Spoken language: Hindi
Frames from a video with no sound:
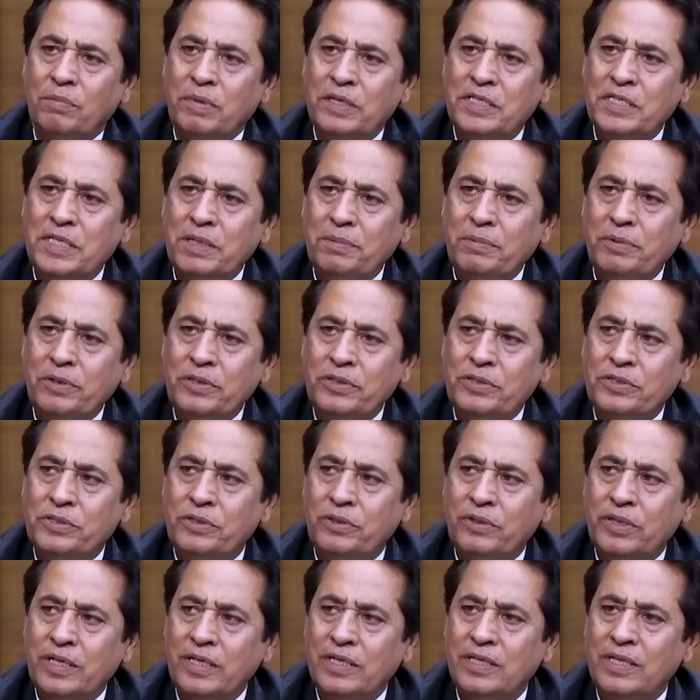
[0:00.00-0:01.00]
और बच्चे बहुत
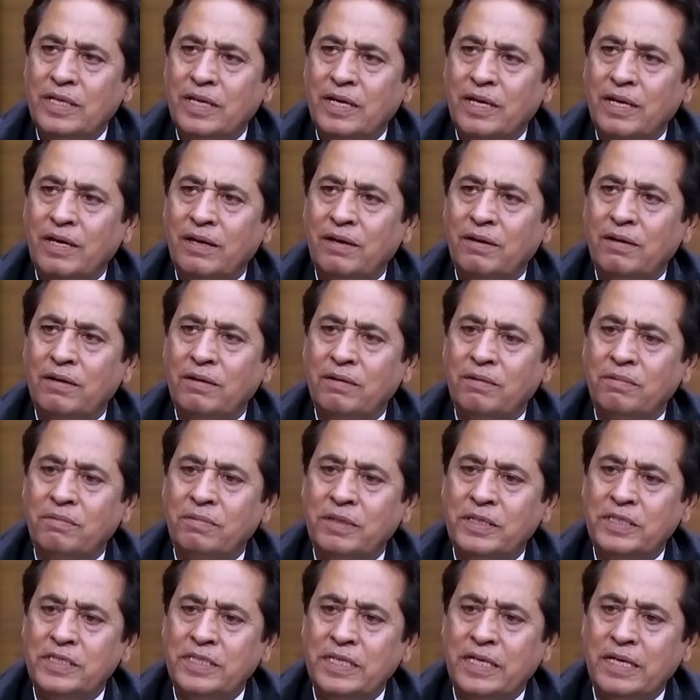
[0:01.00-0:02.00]
छोटे थे और
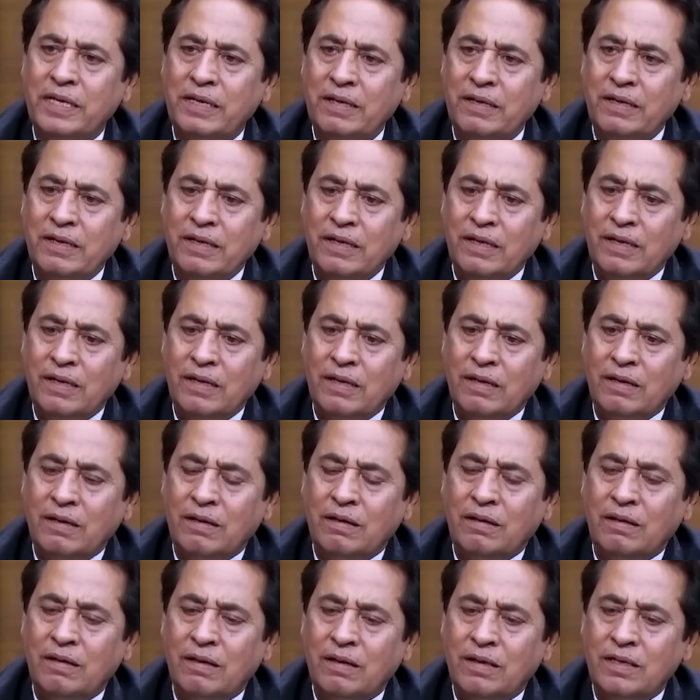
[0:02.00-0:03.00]
बच्चे
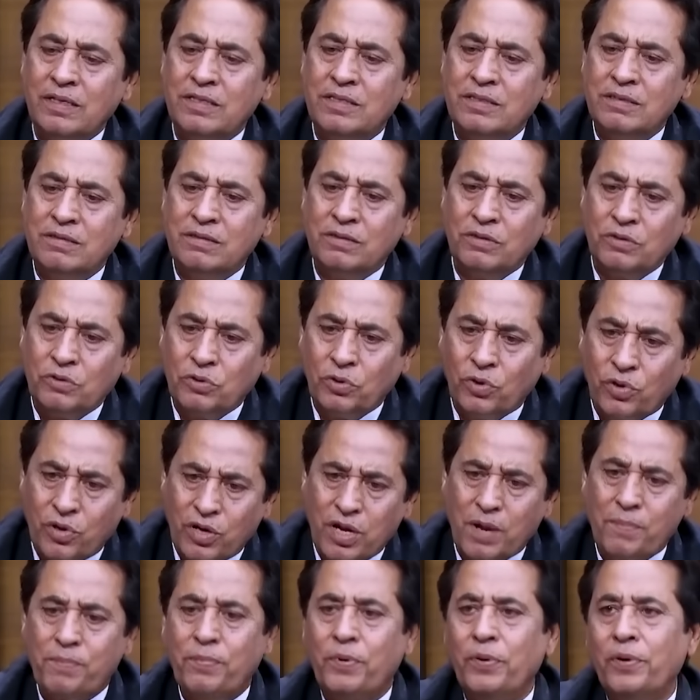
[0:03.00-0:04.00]
इस
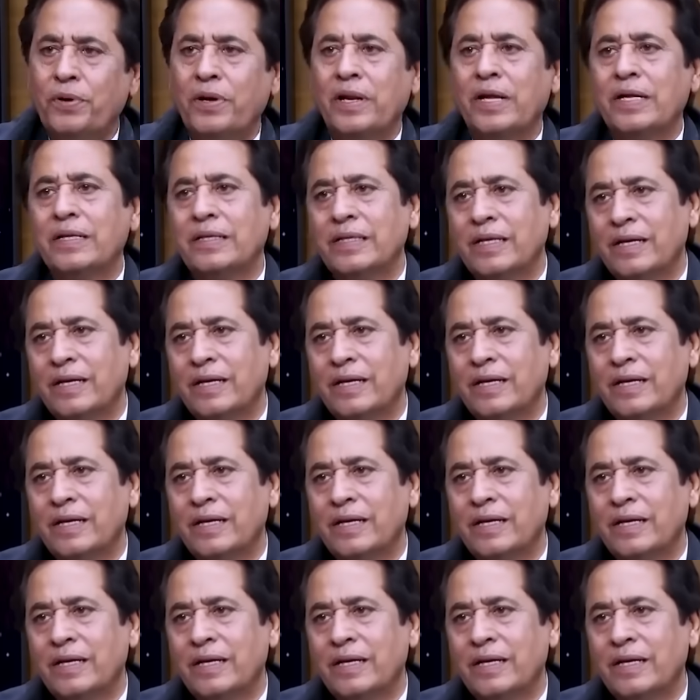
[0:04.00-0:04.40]
ग्रोन अप हो रहे